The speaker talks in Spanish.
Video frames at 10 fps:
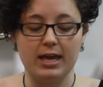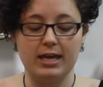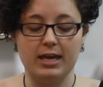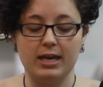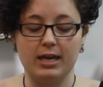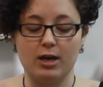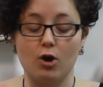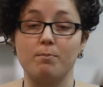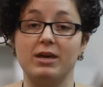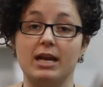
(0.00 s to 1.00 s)
y
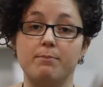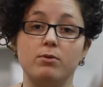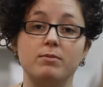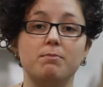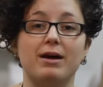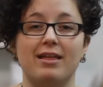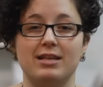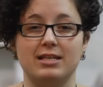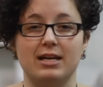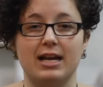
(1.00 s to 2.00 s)
con piedra pómez para
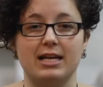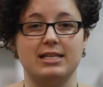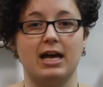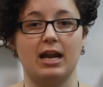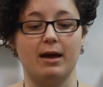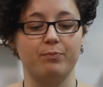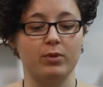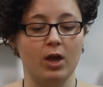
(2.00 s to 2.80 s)
desengrasarla.